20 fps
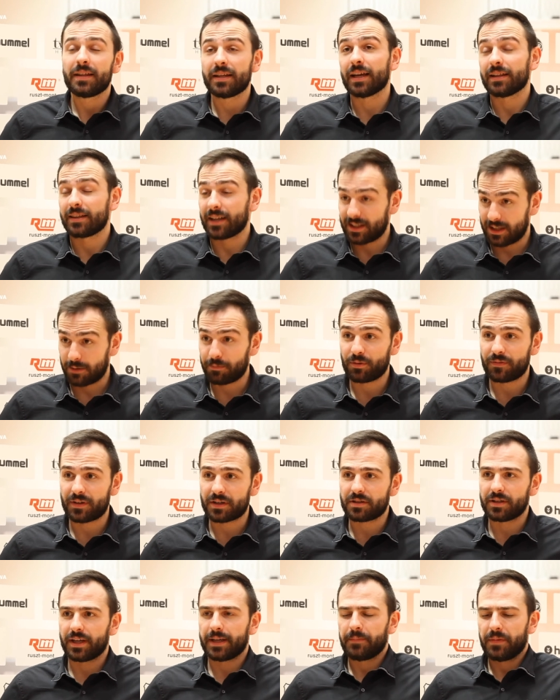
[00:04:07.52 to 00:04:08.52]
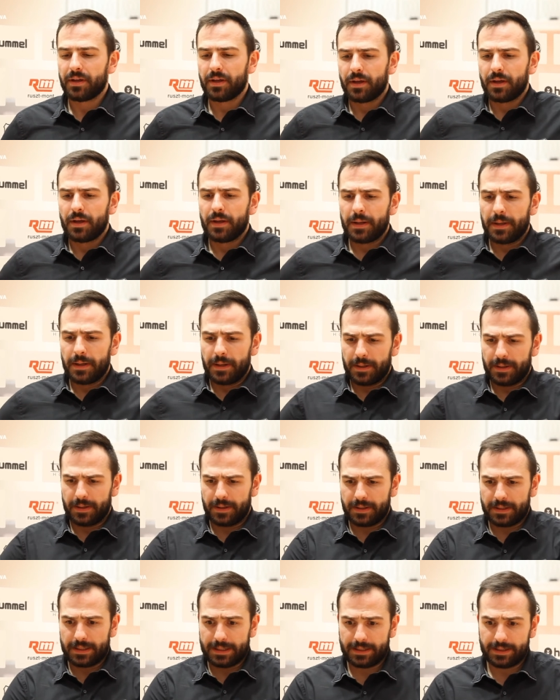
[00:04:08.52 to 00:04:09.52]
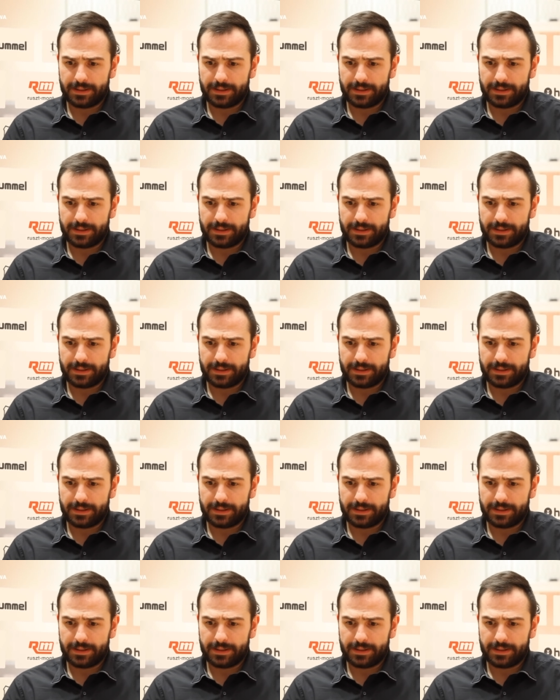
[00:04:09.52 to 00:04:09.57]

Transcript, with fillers: nie, a tak na poważnie. Eh,